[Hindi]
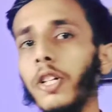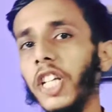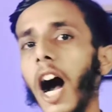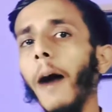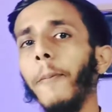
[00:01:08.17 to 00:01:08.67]
तो
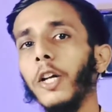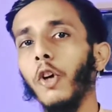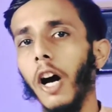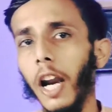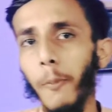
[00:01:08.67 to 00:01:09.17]
यहाँ
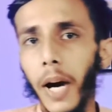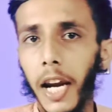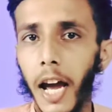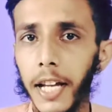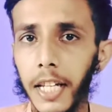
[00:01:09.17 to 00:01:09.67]
पर जो अगला
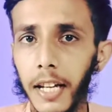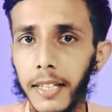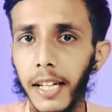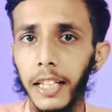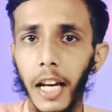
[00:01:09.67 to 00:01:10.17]
मोबाइल है
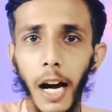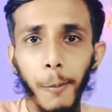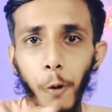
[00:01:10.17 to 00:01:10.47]
जी इसके अंदर